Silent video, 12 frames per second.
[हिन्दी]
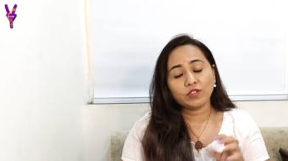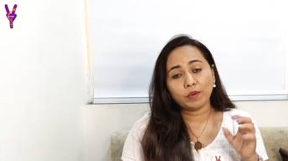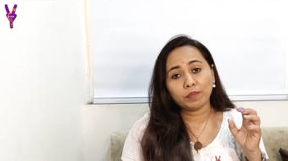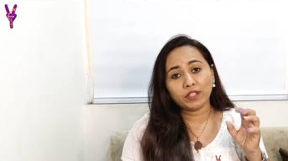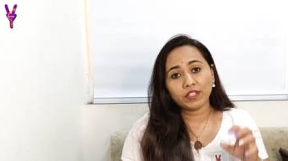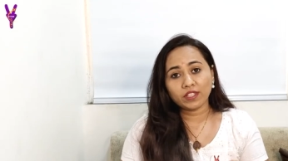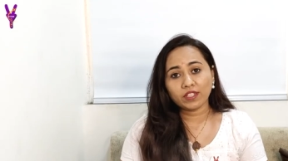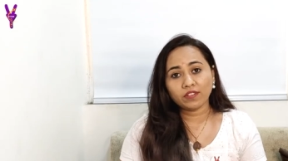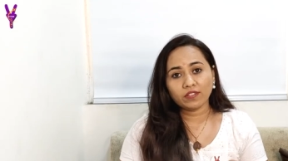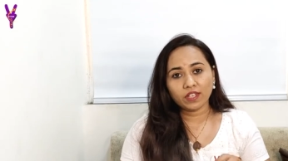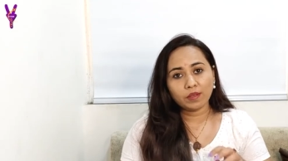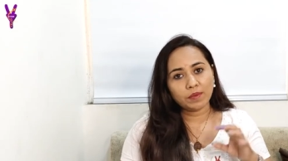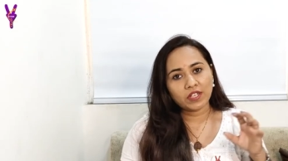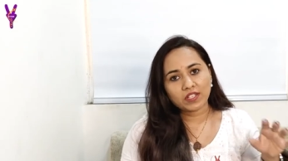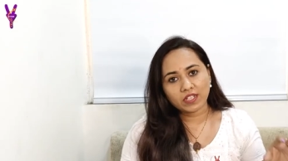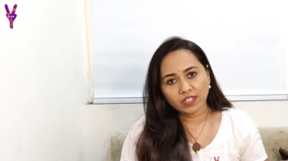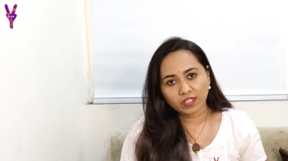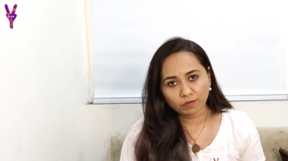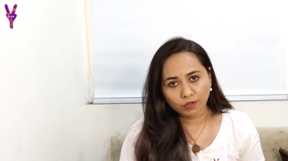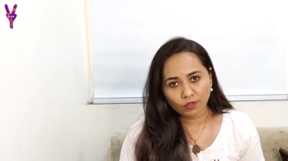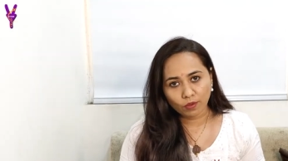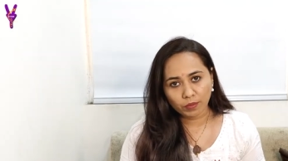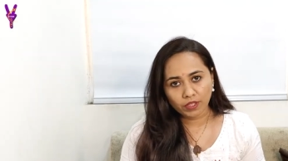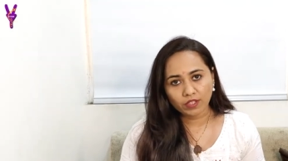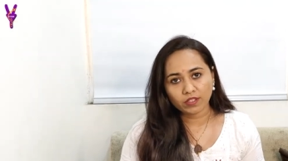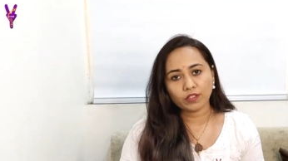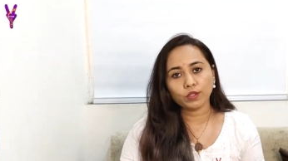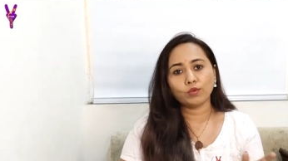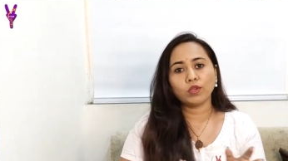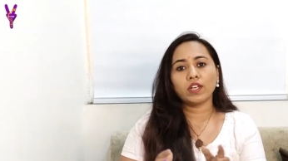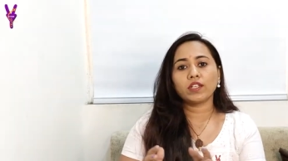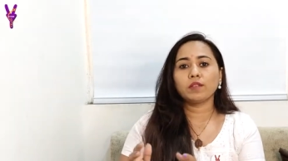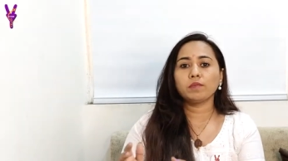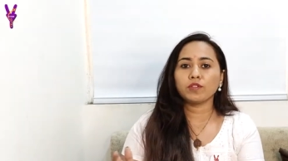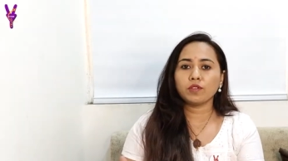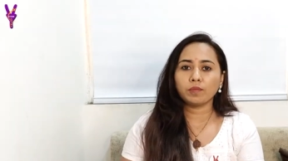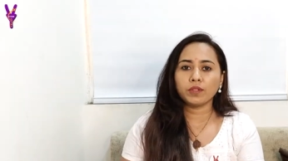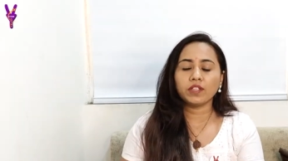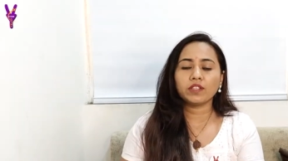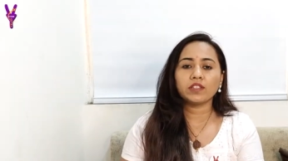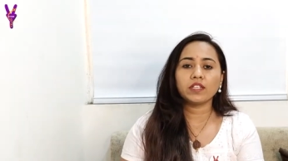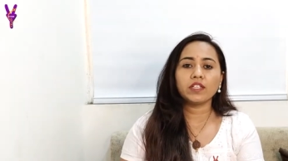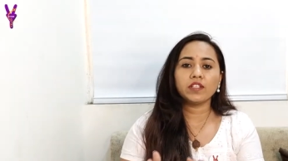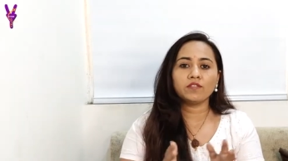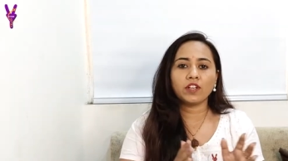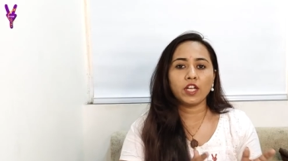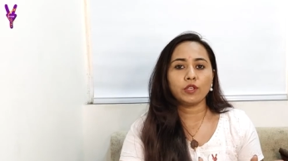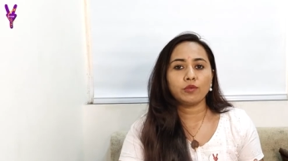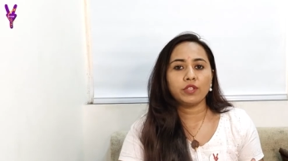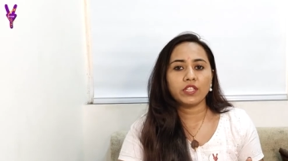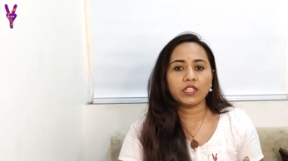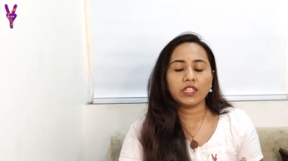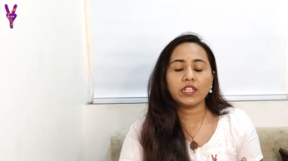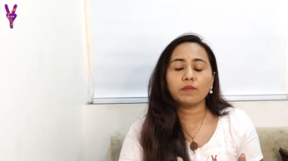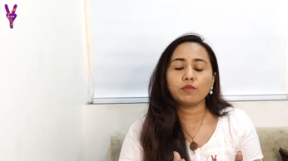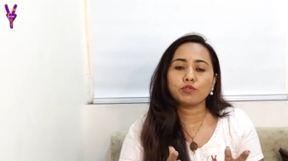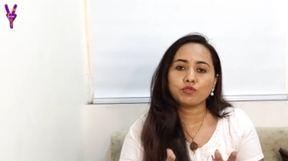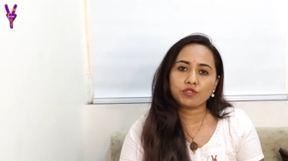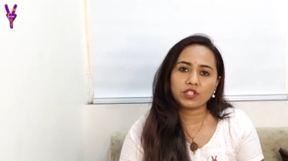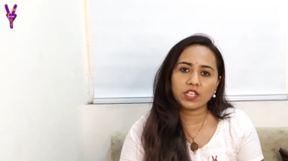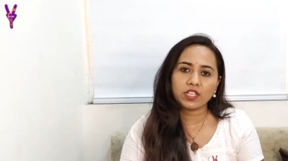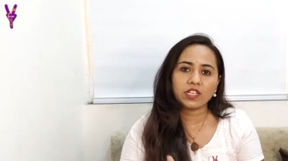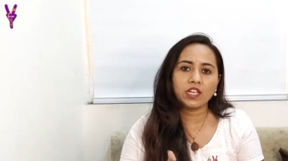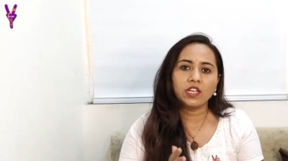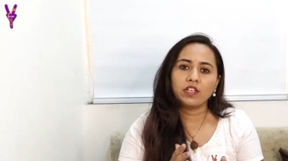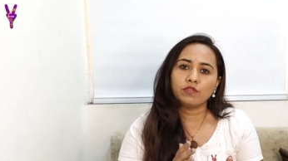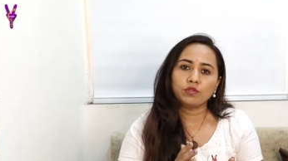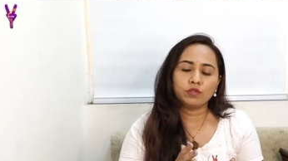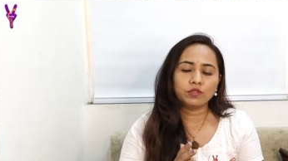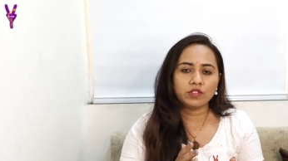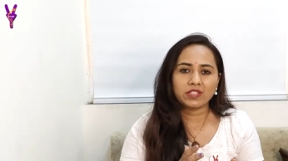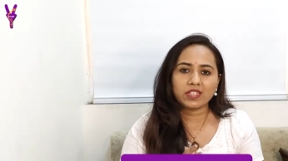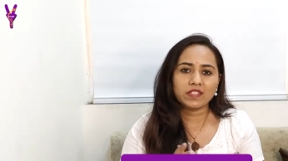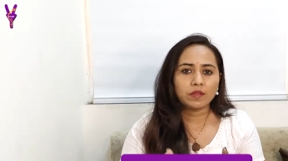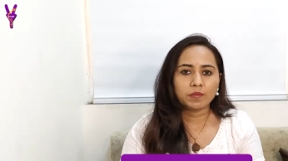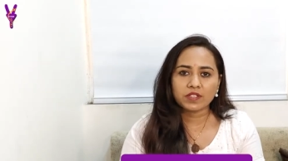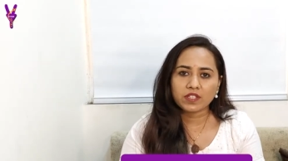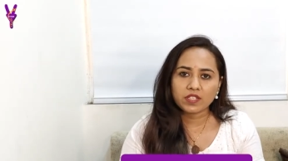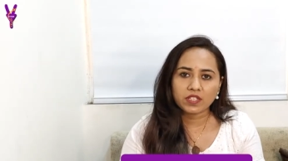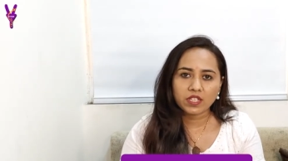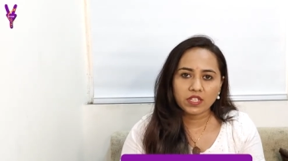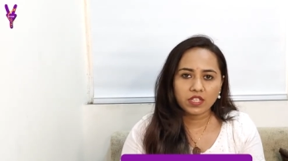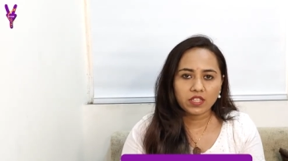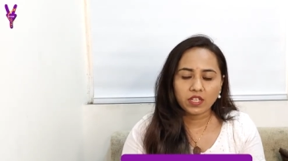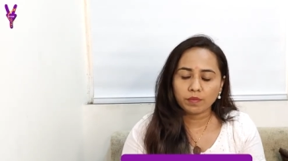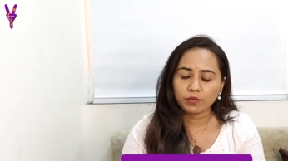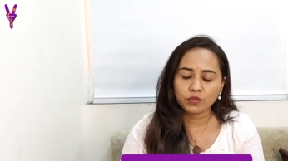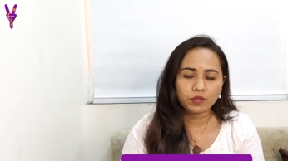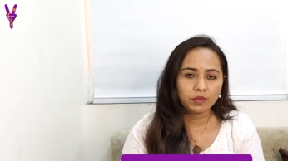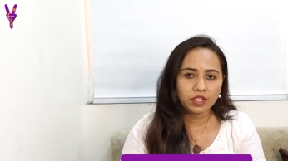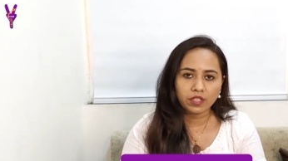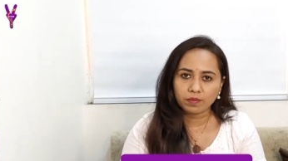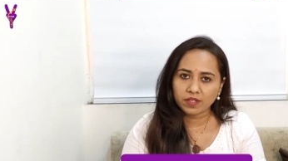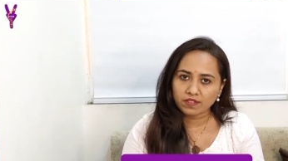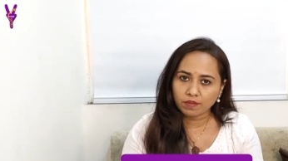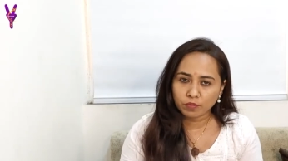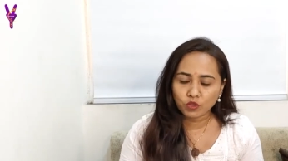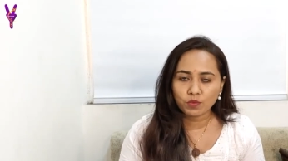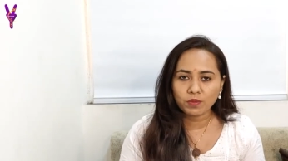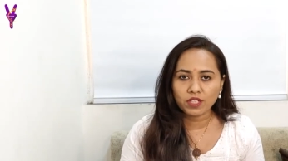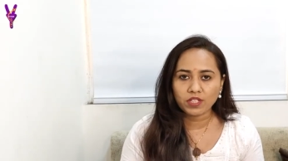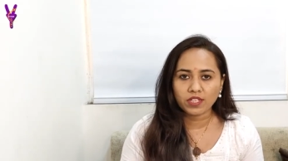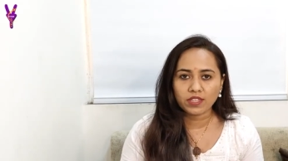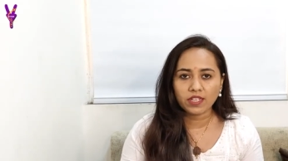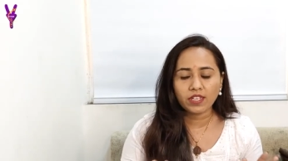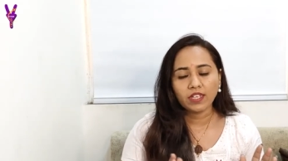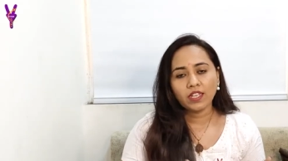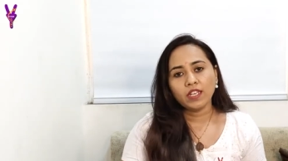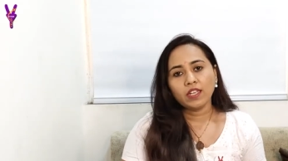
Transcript: शॉपिंग करने वाले पाँच लाख की भी शॉपिंग करते दो लाख की भी शॉपिंग करते लेकिन वहाँ रूटीन के लिए आपको जो चाहिए वो चालीस से पचास हज़ार के अंदर अप्रोक्सीमेटली आपका सब कुछ मिल जाता है